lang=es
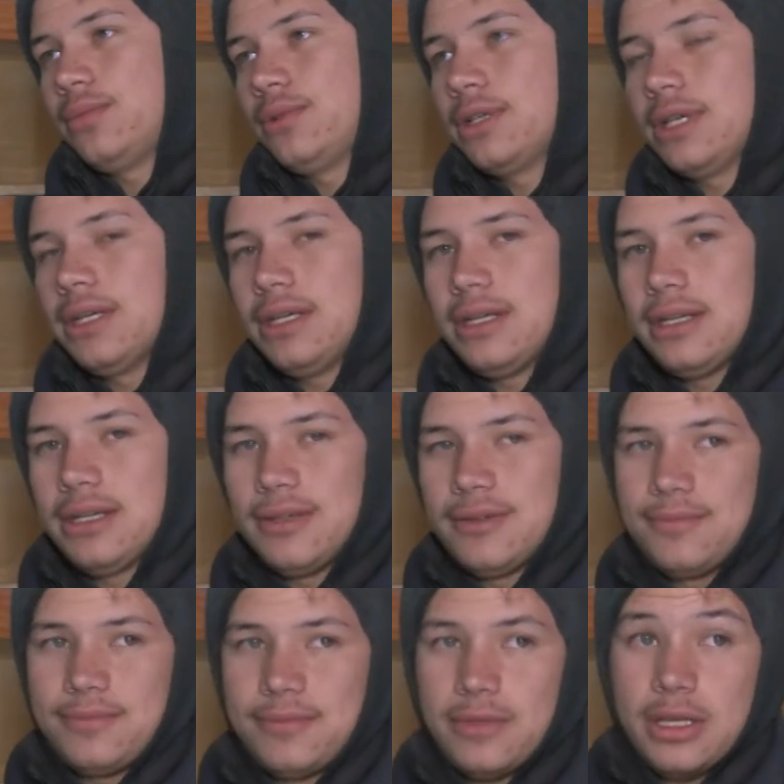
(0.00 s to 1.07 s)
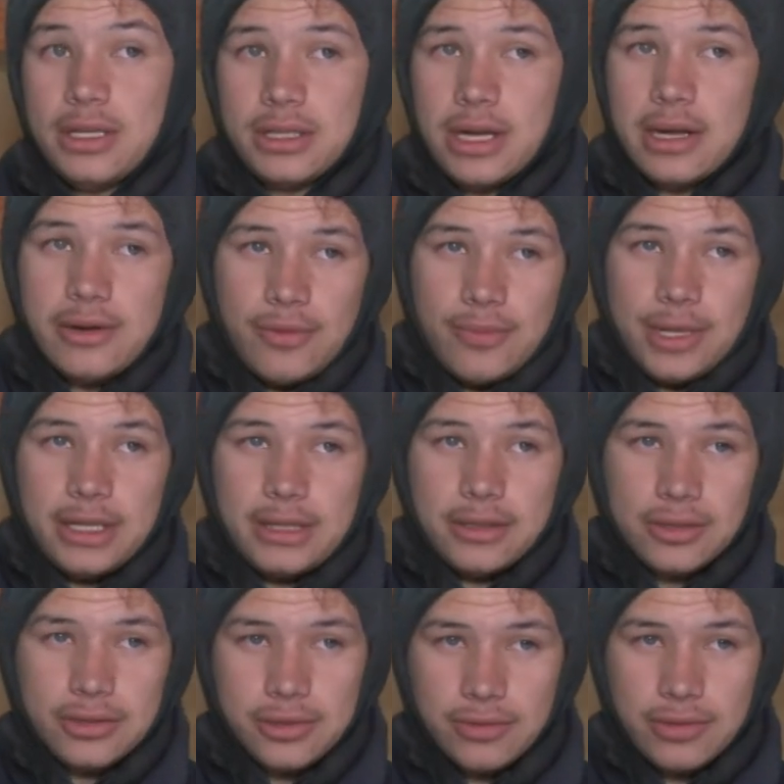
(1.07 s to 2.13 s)
porque es algo
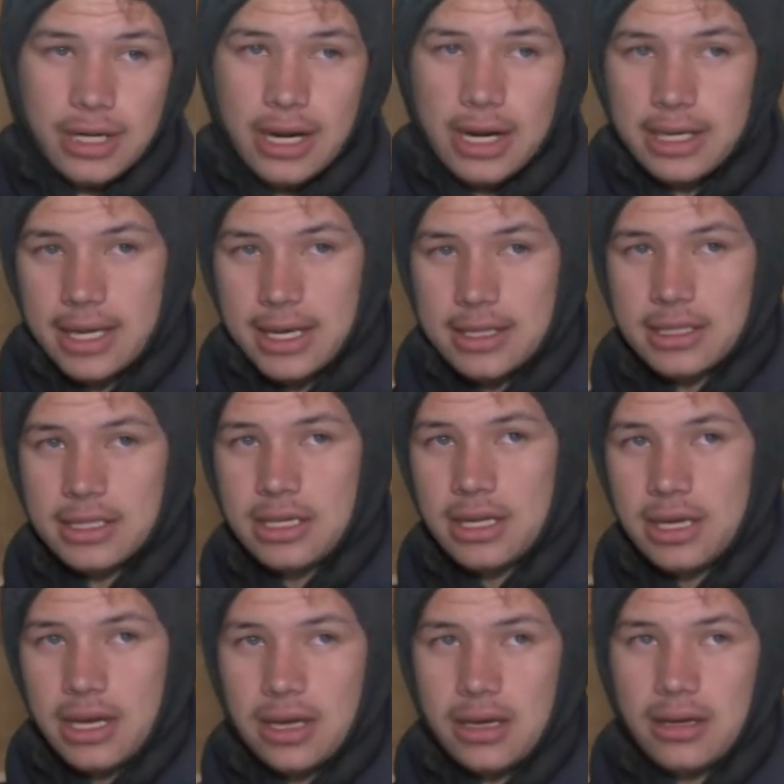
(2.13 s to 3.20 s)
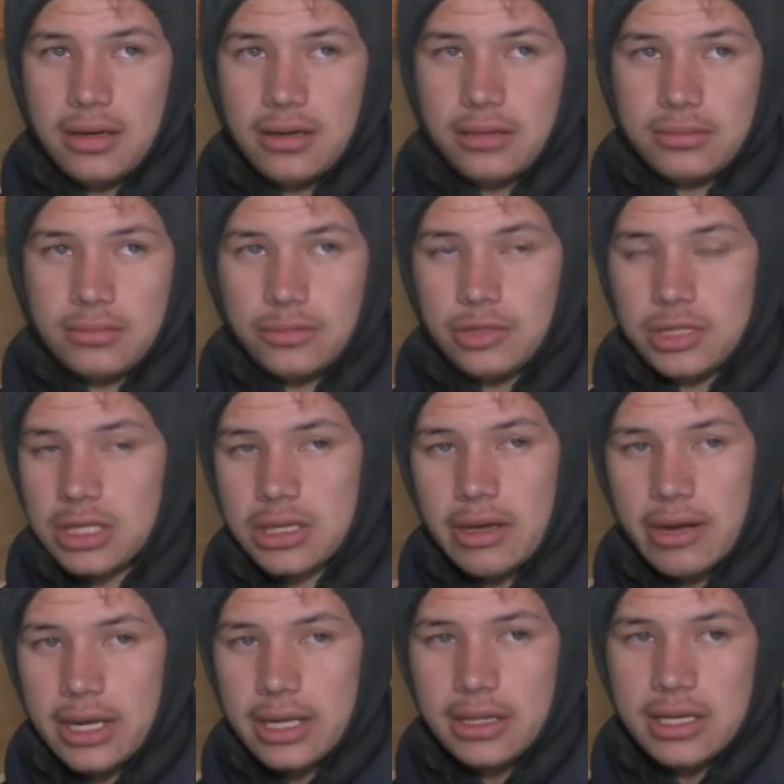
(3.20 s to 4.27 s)
peligroso ver a alguien así que no se sabe
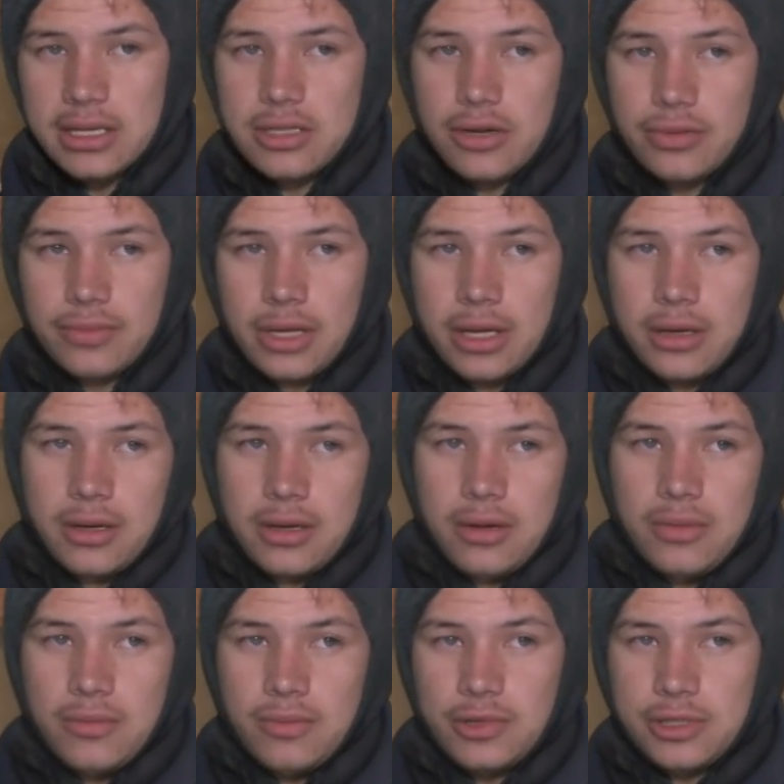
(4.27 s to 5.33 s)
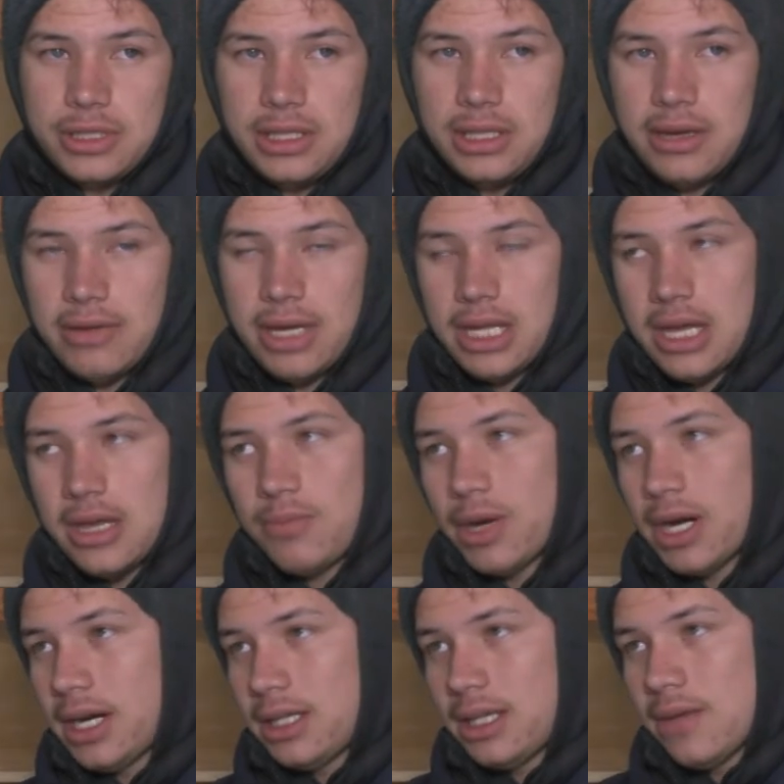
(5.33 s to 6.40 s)
la intención, por si te viene a
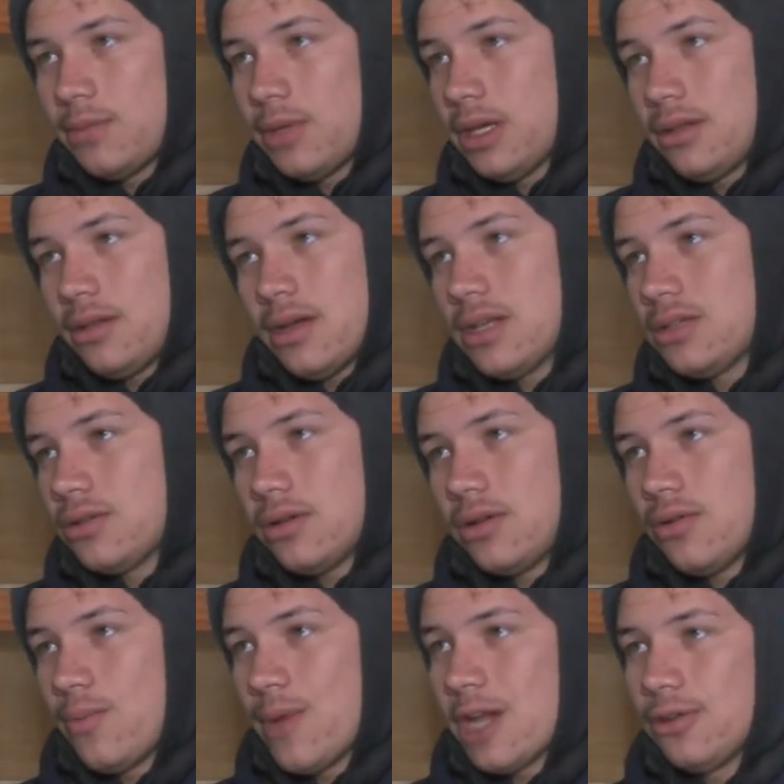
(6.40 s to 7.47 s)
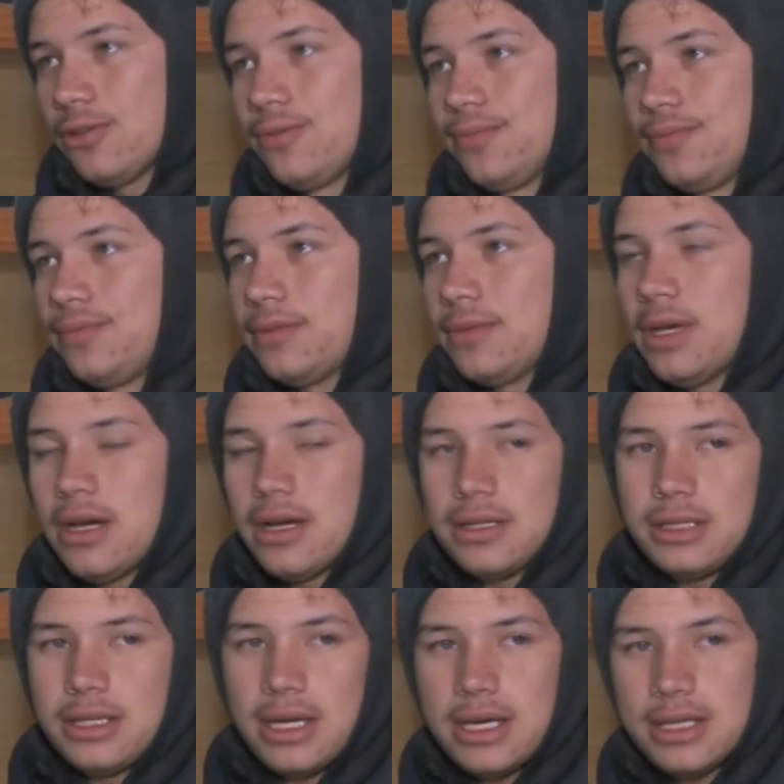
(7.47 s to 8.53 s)
disparar también, eso es lo malo.
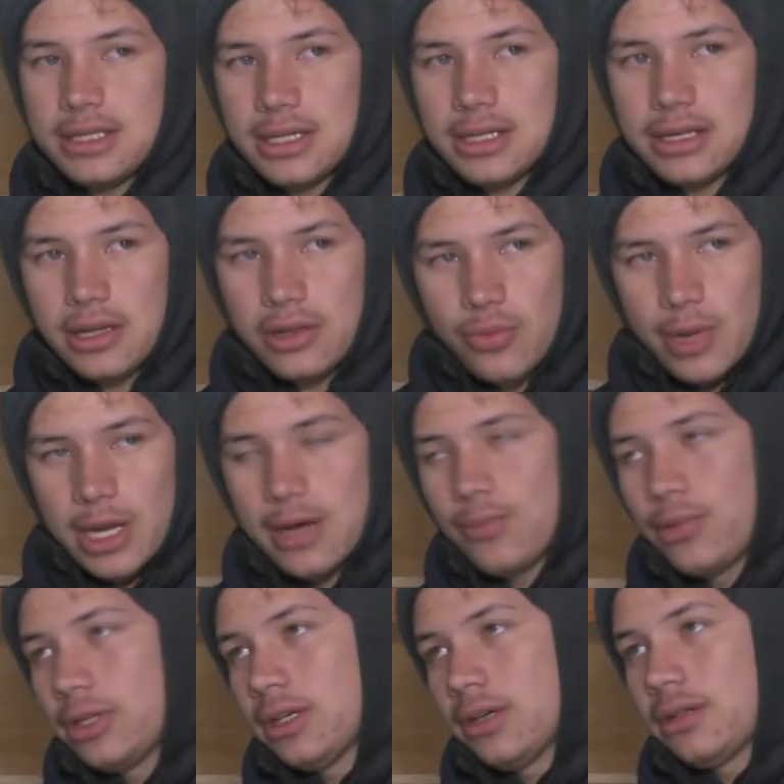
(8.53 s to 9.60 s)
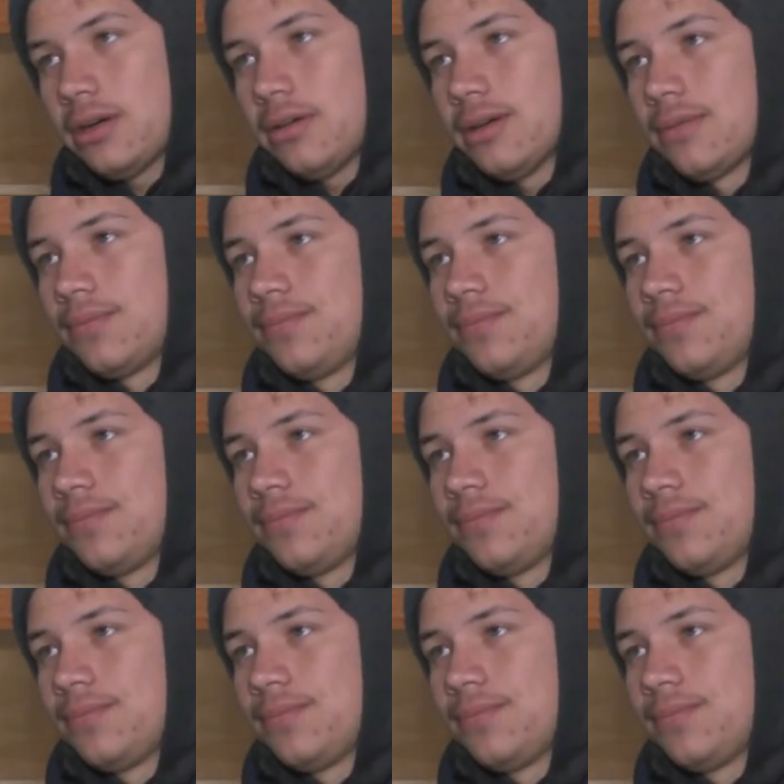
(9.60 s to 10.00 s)
Así que cerré nomás la puerta otra vez.